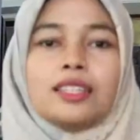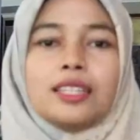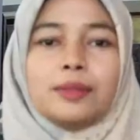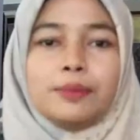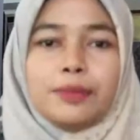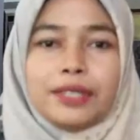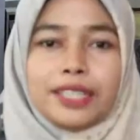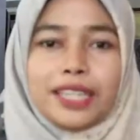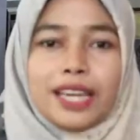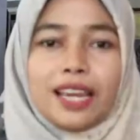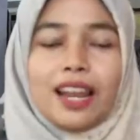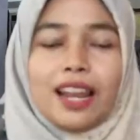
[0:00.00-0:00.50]

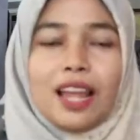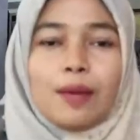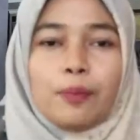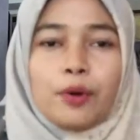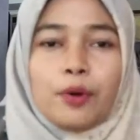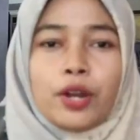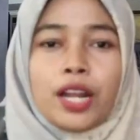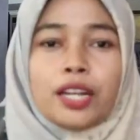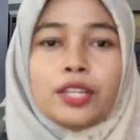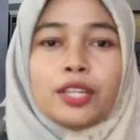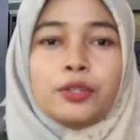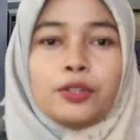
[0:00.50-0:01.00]
Demikian
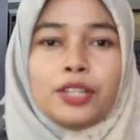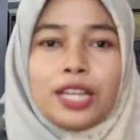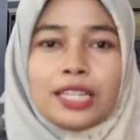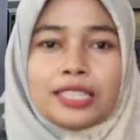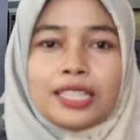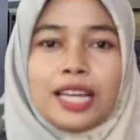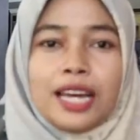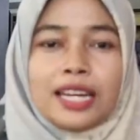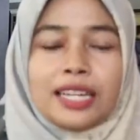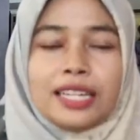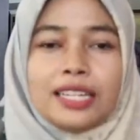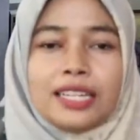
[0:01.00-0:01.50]
laporan Widya
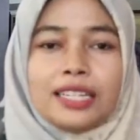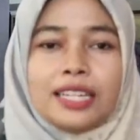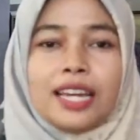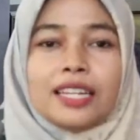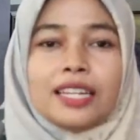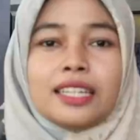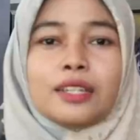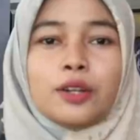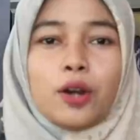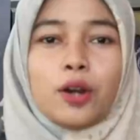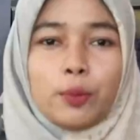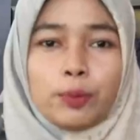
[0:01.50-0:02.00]
Sari
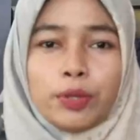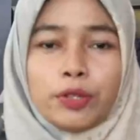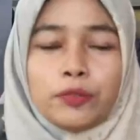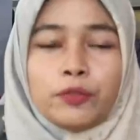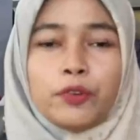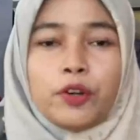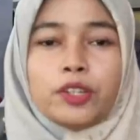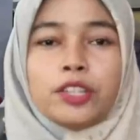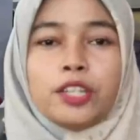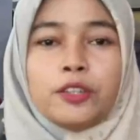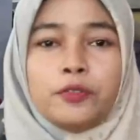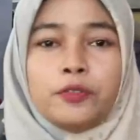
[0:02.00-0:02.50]
dari
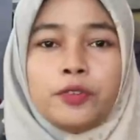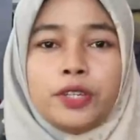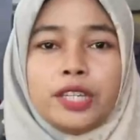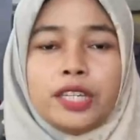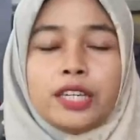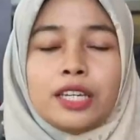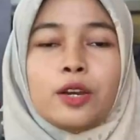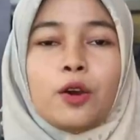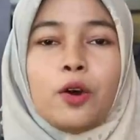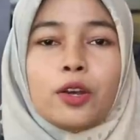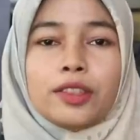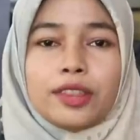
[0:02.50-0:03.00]
Kominfo TV
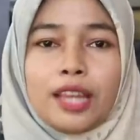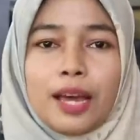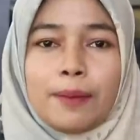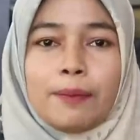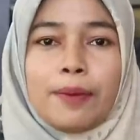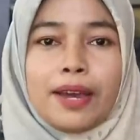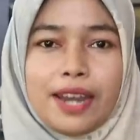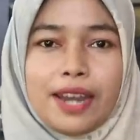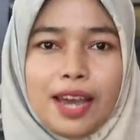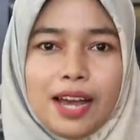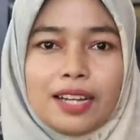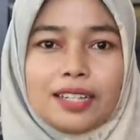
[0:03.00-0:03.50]
Kota
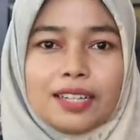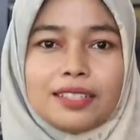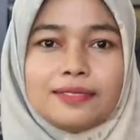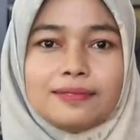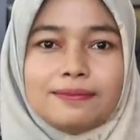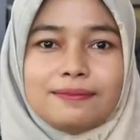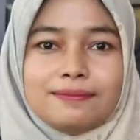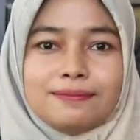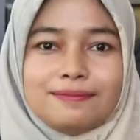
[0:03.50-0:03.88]
Padang.